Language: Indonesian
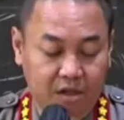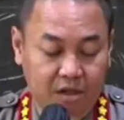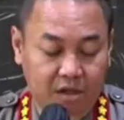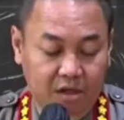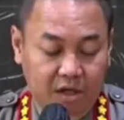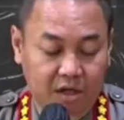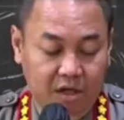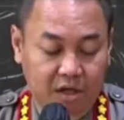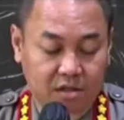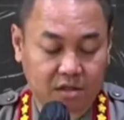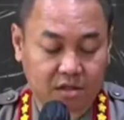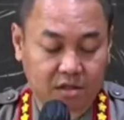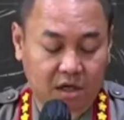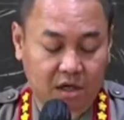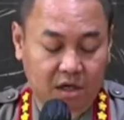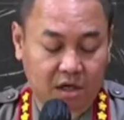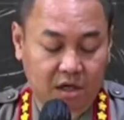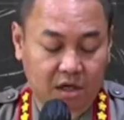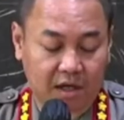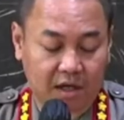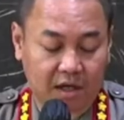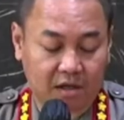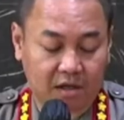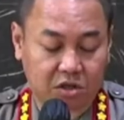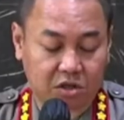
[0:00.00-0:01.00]
dengan
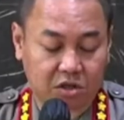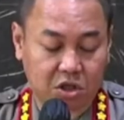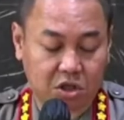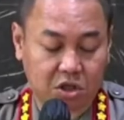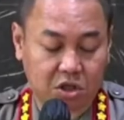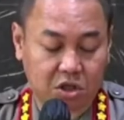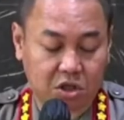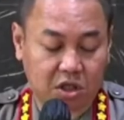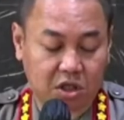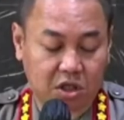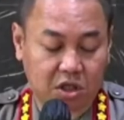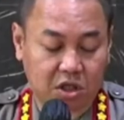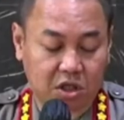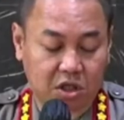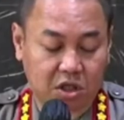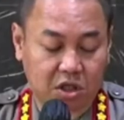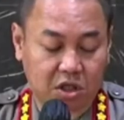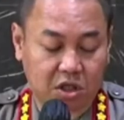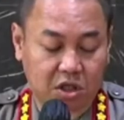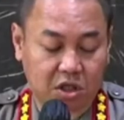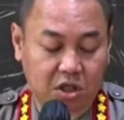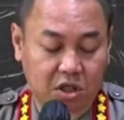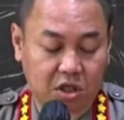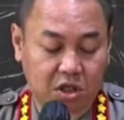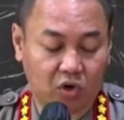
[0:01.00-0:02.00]
tanggal 13
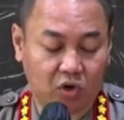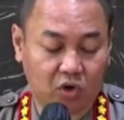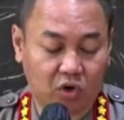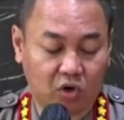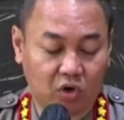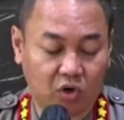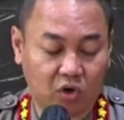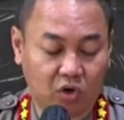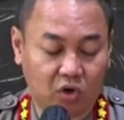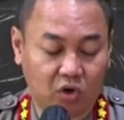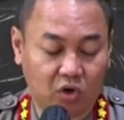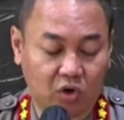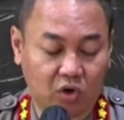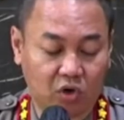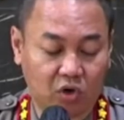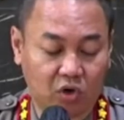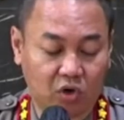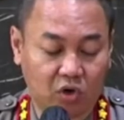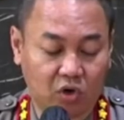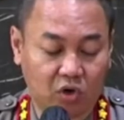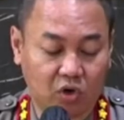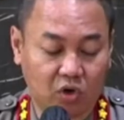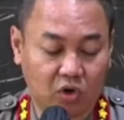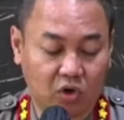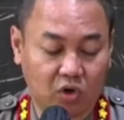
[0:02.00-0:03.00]
bulan 4
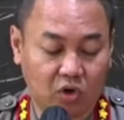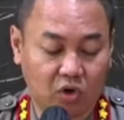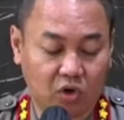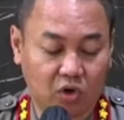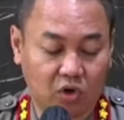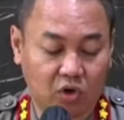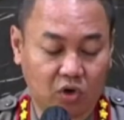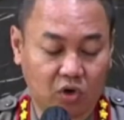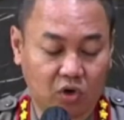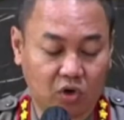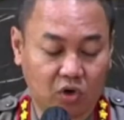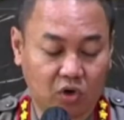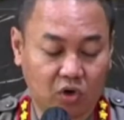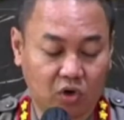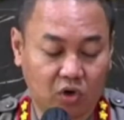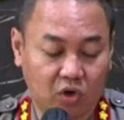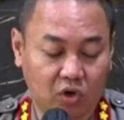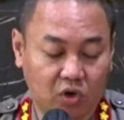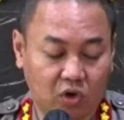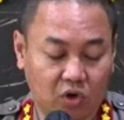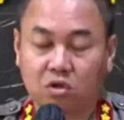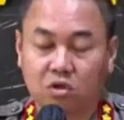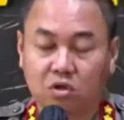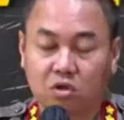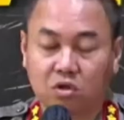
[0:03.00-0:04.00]

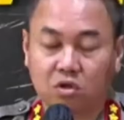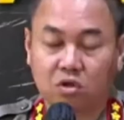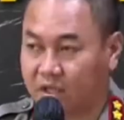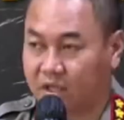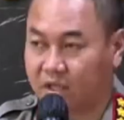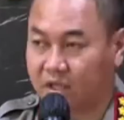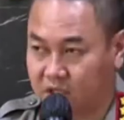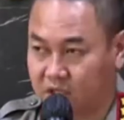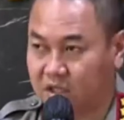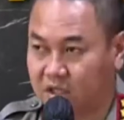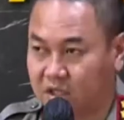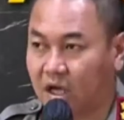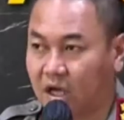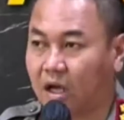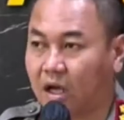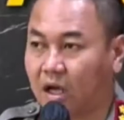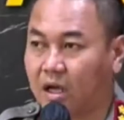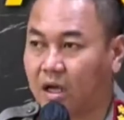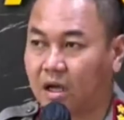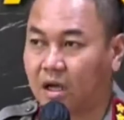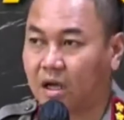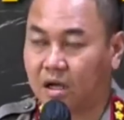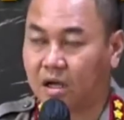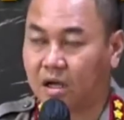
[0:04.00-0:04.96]
2023.